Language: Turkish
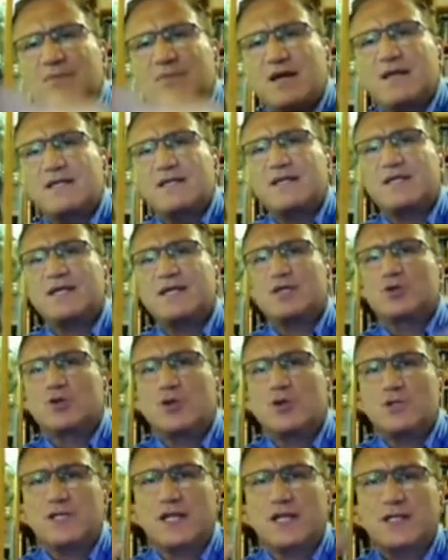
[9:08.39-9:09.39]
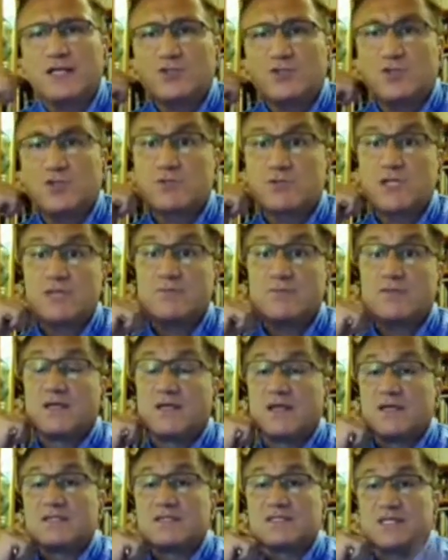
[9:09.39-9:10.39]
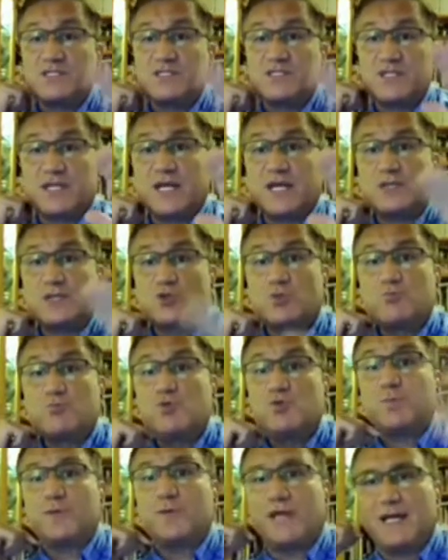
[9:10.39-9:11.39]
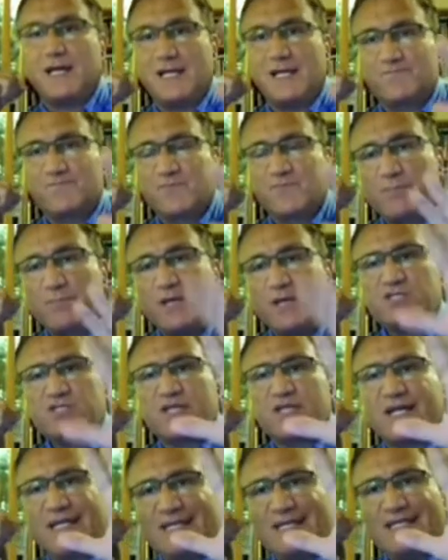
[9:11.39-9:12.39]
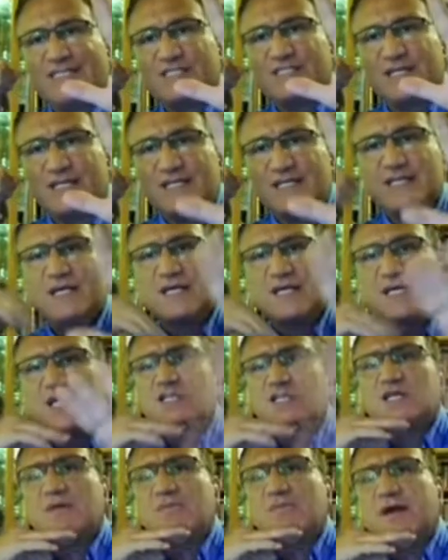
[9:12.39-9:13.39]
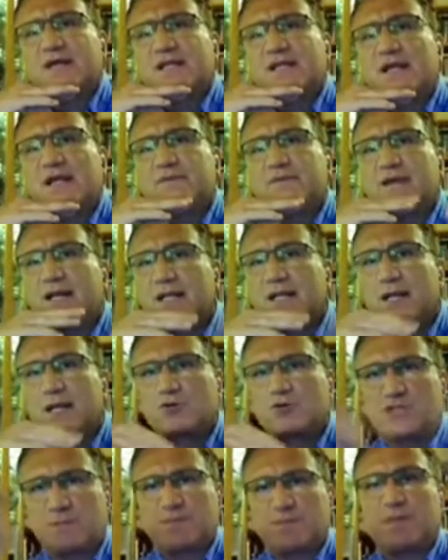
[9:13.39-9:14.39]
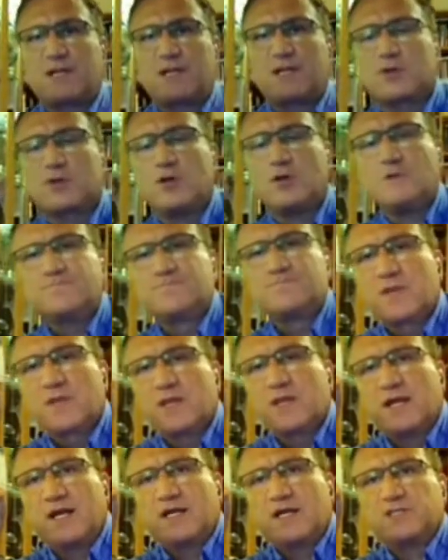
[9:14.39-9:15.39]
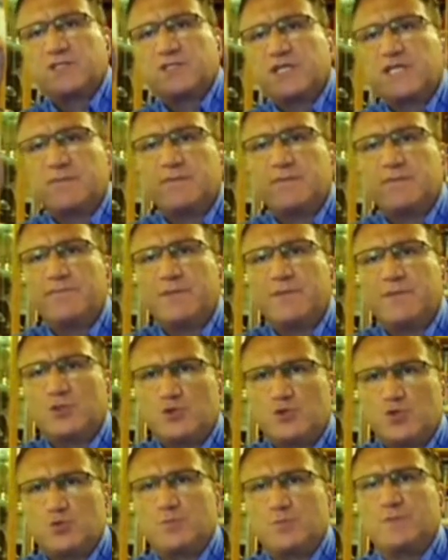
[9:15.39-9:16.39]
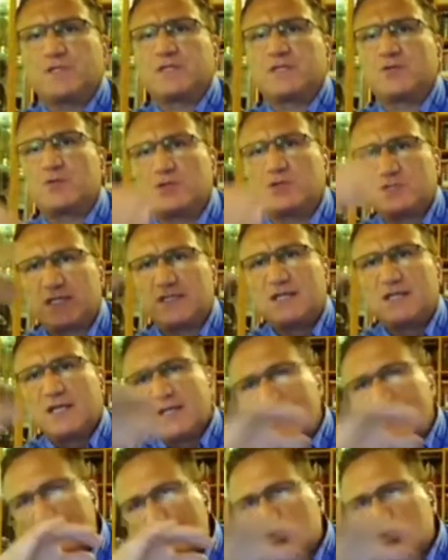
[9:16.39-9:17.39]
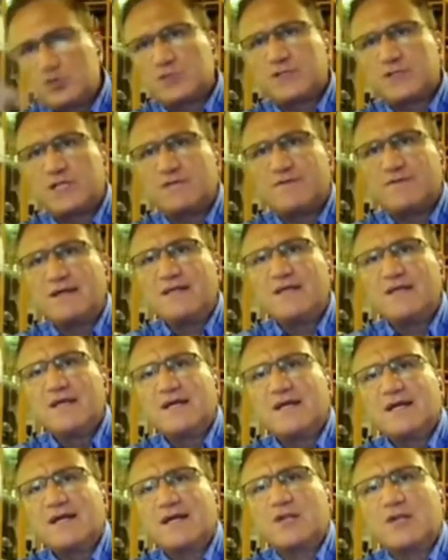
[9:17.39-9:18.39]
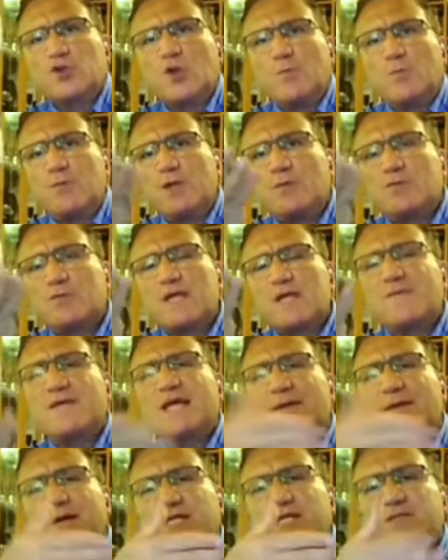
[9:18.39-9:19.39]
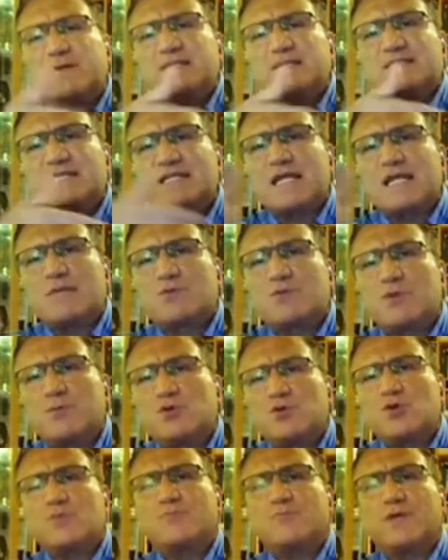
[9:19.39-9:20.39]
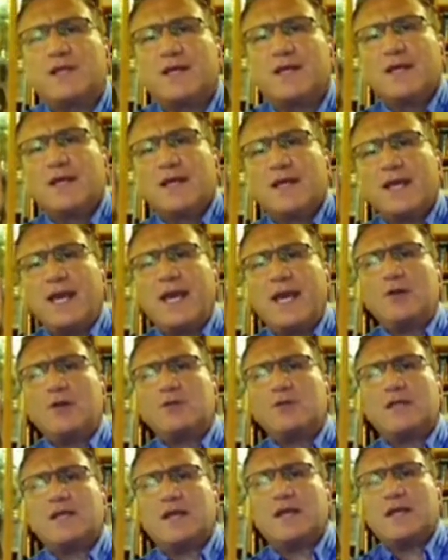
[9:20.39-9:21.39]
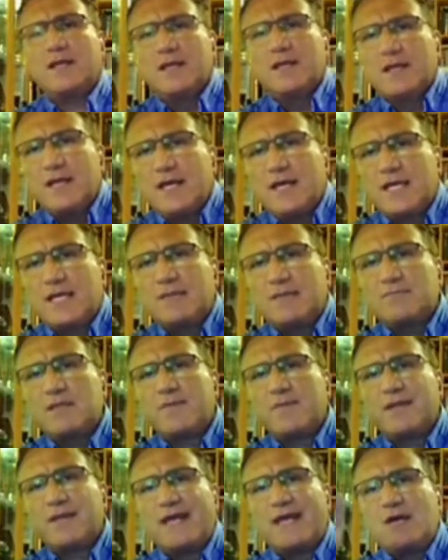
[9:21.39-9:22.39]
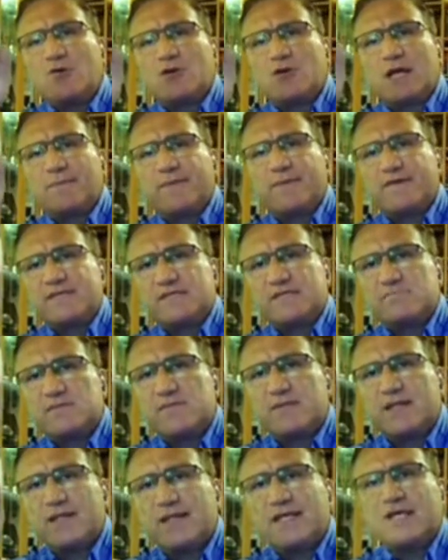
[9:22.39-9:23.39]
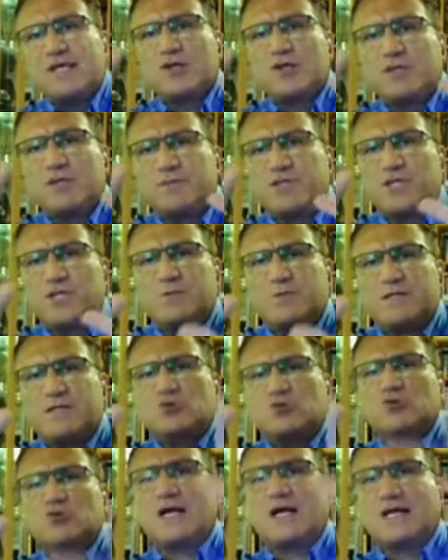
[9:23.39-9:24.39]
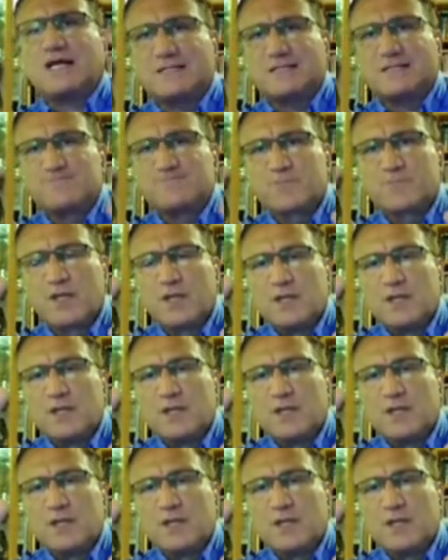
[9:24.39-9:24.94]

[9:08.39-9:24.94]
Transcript: Kemaliye'ye, köylerine çünkü bu dediğim Sarıçek çok büyük bir yayla. beş tane ilçenin yaşam kaynağı bir yayla. Yüksek bir plato. Yaklaşık 2500-3000 metrelere ulaşan düzlükleri var. Karı topluyor burada ama yavaş yavaş salar bunu. Bütün böyle Eylül'de, Ekim'de bile en kurak mevsiminde bile ilk önce bir çeşmeden su akar.